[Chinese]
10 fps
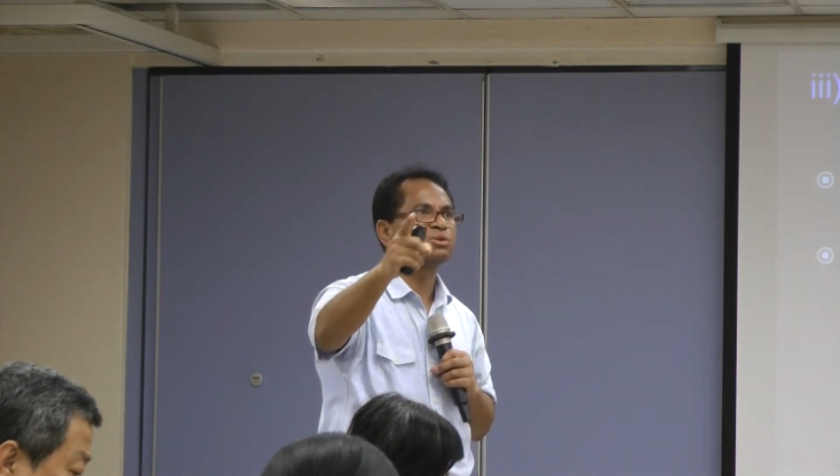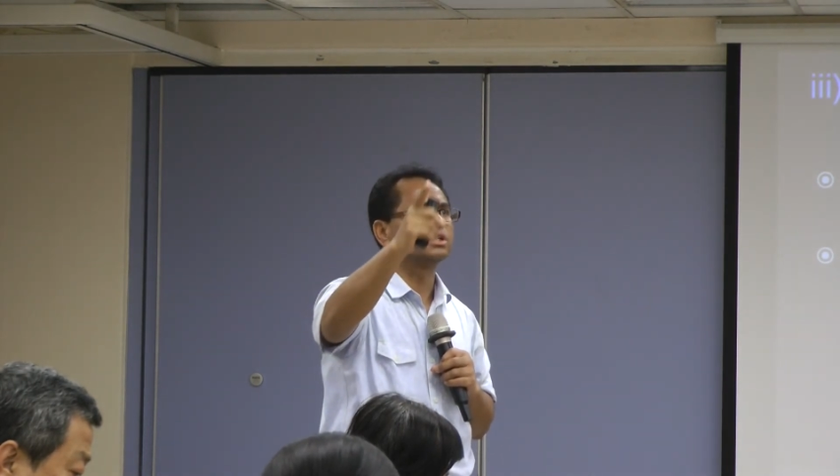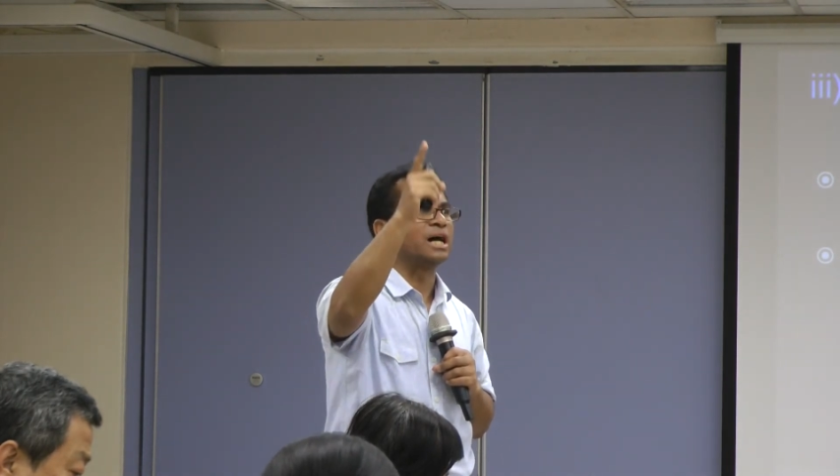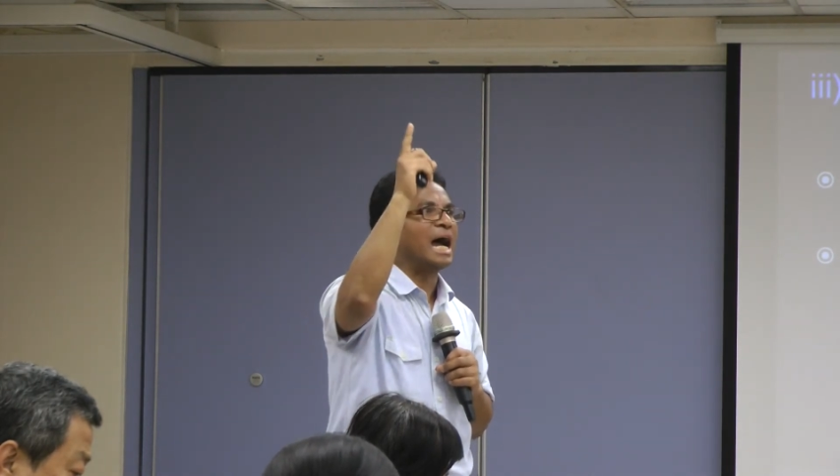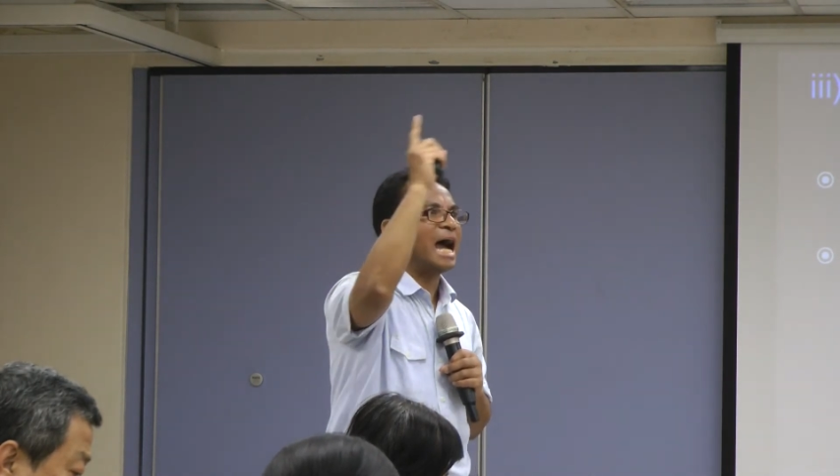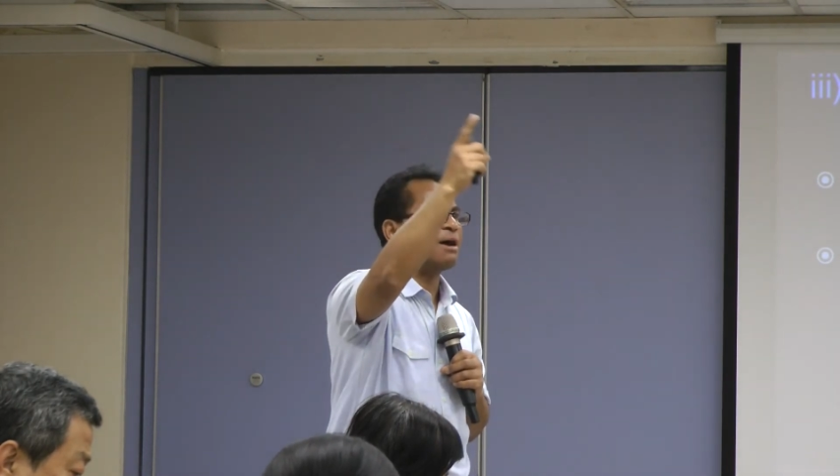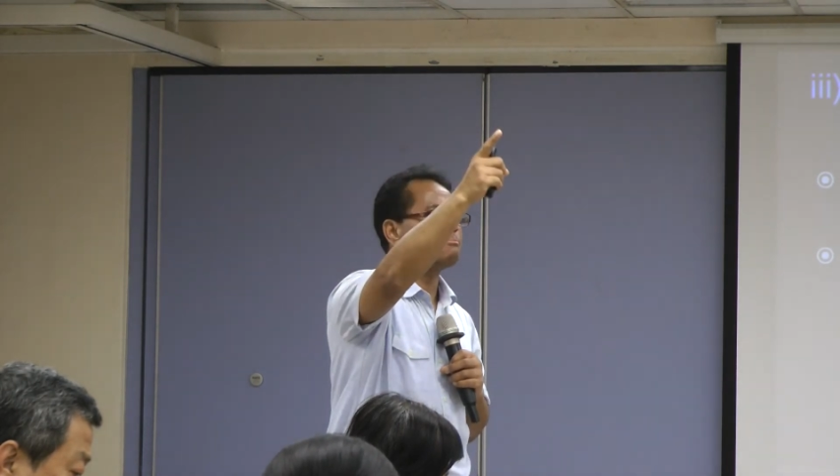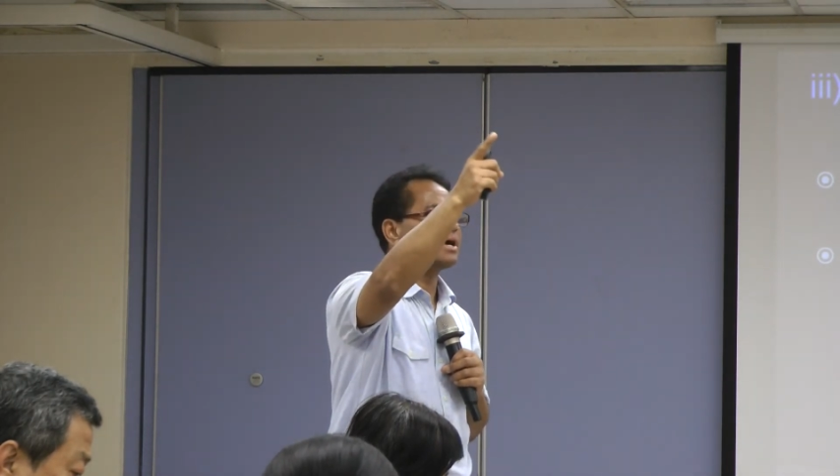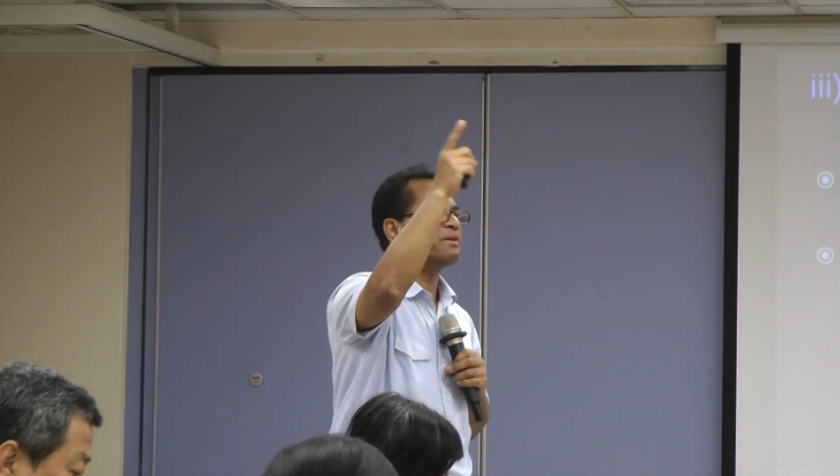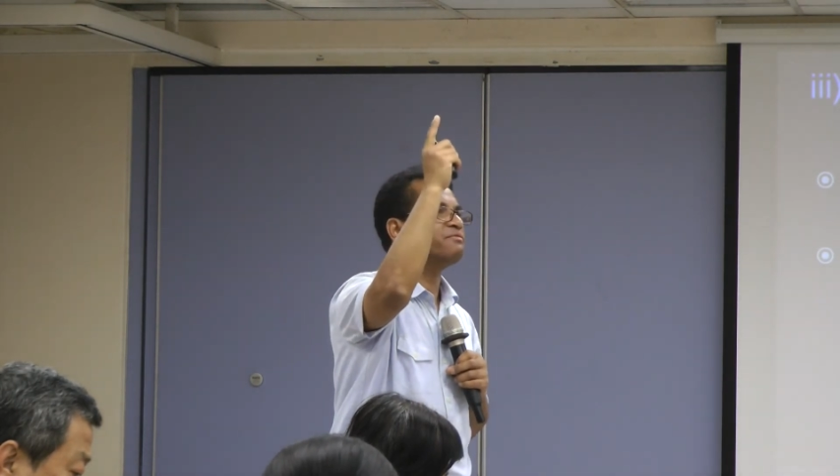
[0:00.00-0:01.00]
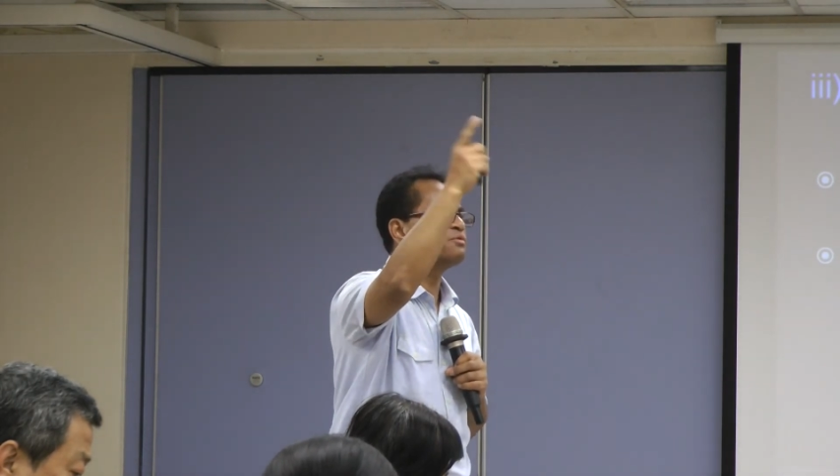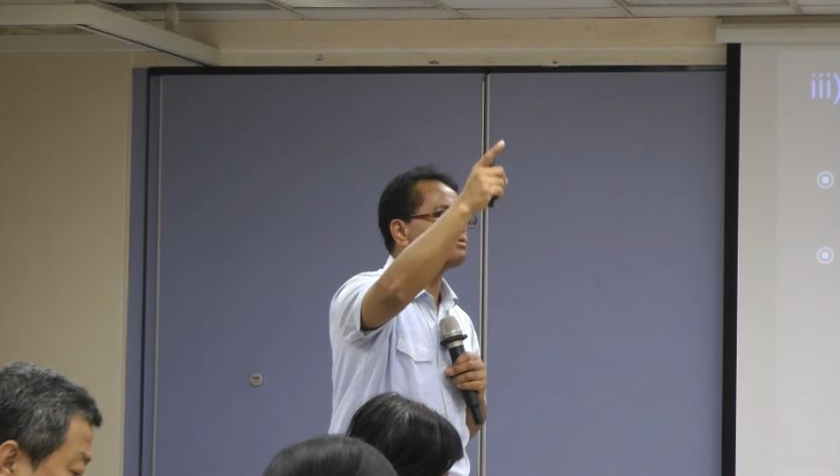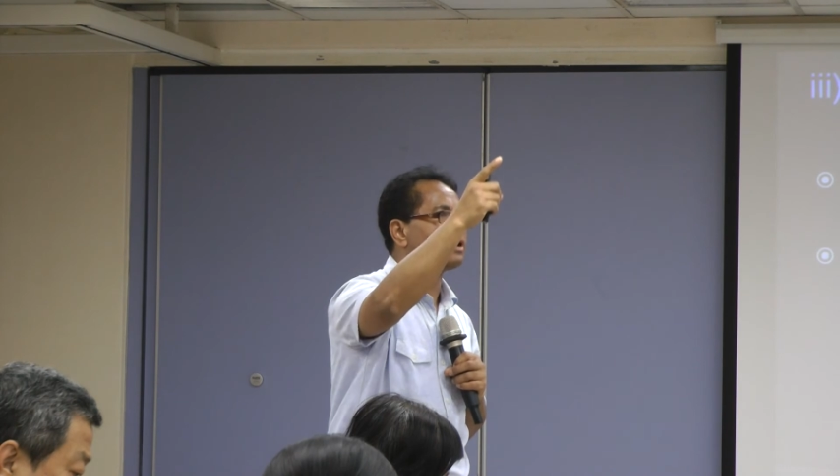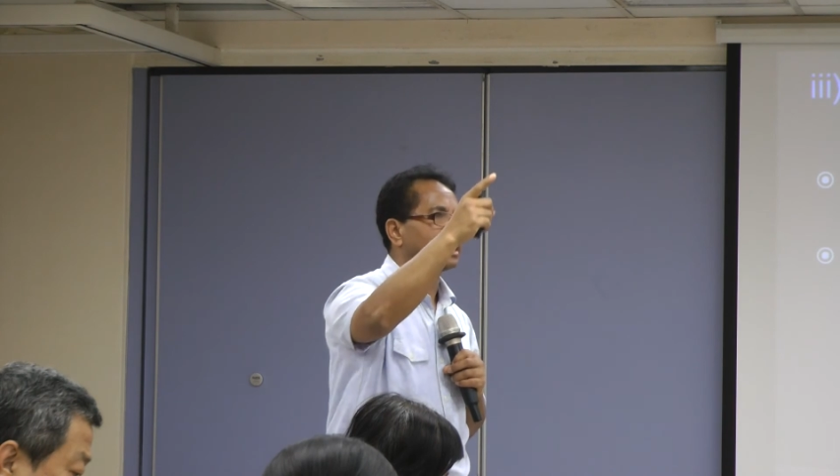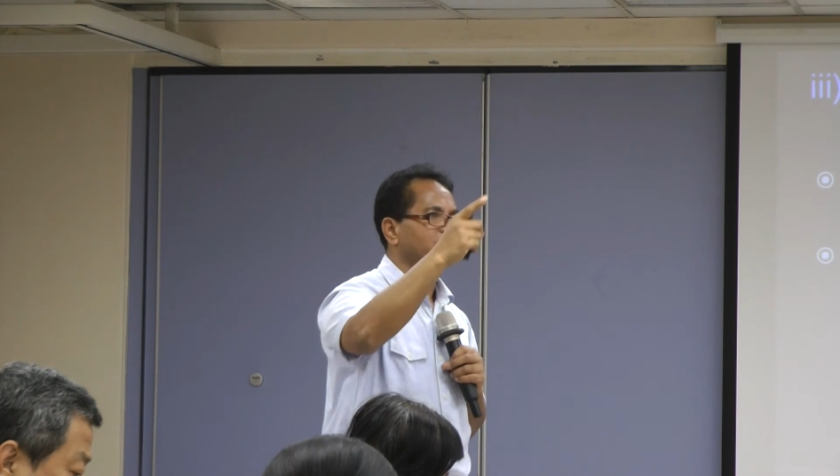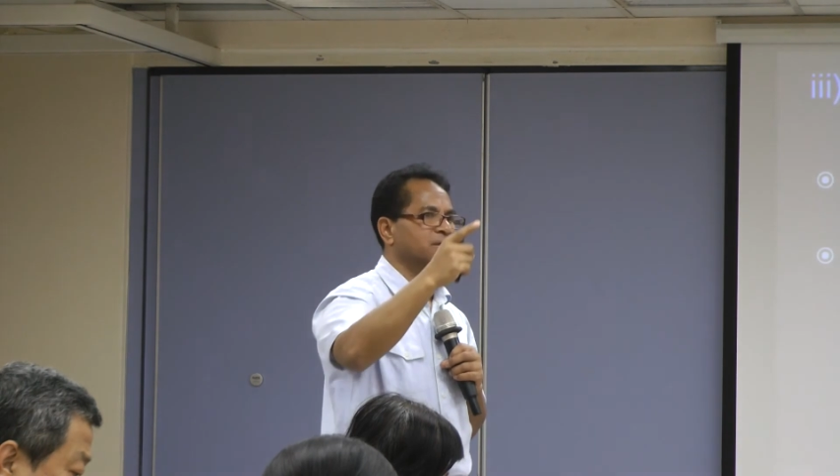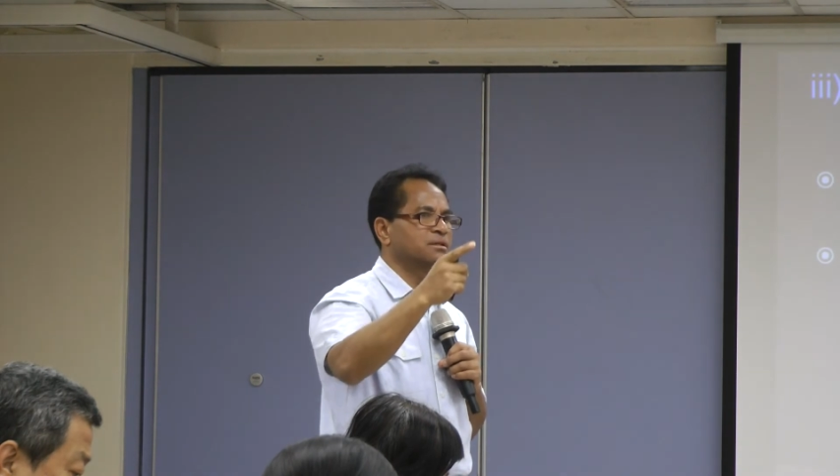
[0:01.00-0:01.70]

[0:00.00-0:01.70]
呼的阿爸父啊，